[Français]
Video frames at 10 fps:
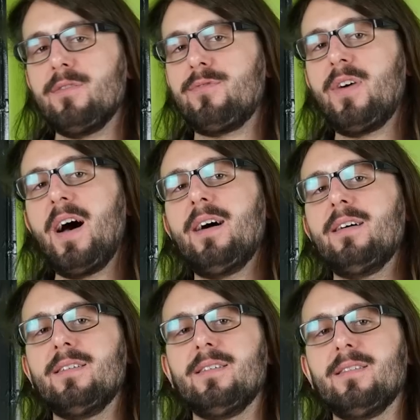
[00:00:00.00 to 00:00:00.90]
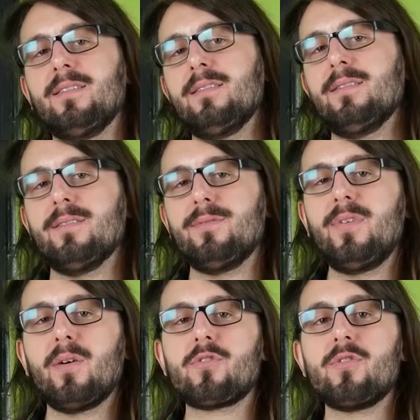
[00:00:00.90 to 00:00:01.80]
va euh,
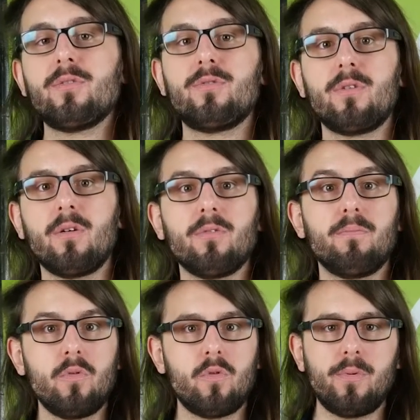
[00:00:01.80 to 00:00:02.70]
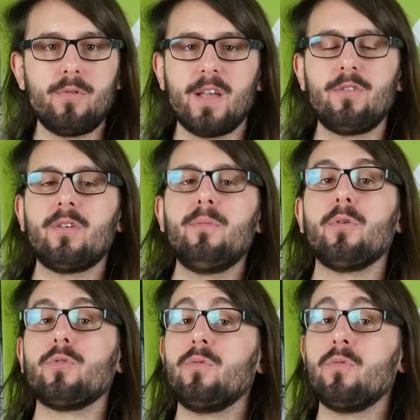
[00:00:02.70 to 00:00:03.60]
faire en sorte de le rendre beaucoup plus attirant
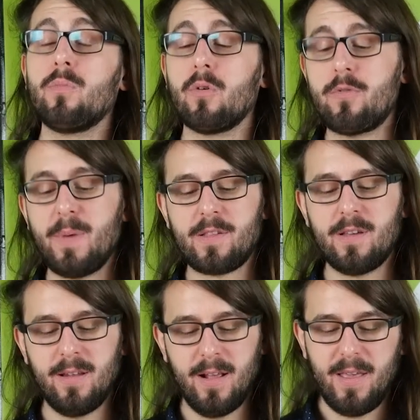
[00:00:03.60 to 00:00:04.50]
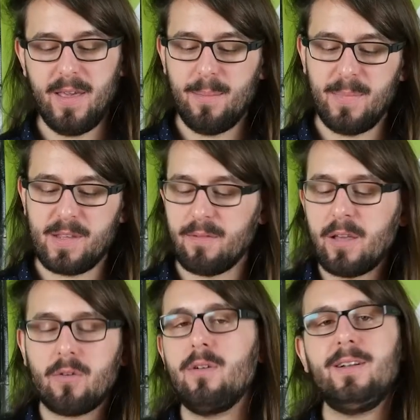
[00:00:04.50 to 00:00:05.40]
pour de nombreuses personnes. Mais c'est vrai
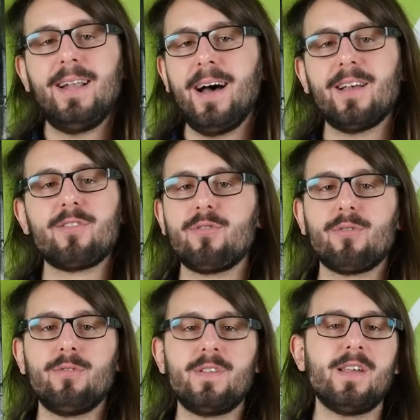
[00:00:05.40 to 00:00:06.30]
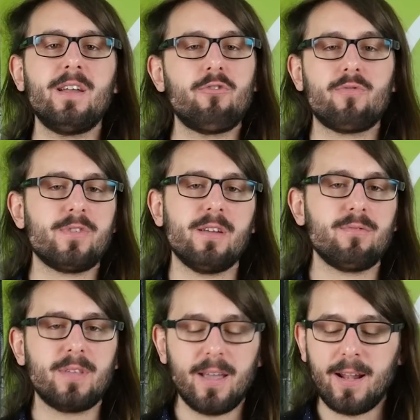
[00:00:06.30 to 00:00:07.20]
que là, sur le design, je vous
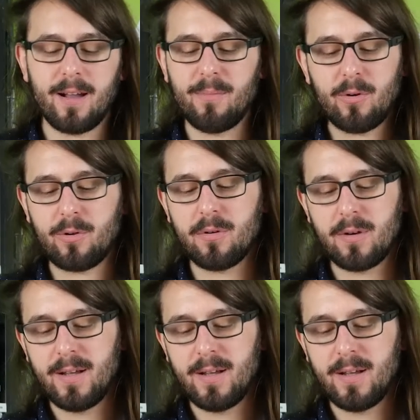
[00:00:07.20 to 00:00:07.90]
avoue très clairement que